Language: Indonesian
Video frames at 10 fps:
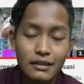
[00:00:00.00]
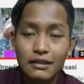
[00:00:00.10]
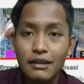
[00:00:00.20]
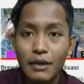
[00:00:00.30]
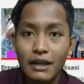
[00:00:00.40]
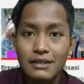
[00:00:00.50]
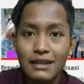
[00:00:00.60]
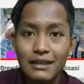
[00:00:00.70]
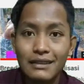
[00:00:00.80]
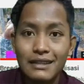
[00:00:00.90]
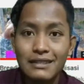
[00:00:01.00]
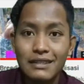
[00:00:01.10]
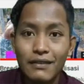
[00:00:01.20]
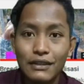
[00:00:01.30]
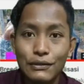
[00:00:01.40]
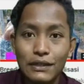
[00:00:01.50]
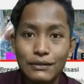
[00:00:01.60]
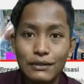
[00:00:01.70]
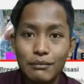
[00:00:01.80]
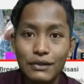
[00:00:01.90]
Terima kasih atas waktunya
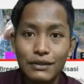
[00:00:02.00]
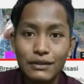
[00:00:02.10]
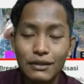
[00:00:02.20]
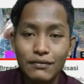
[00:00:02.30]
untuk menonton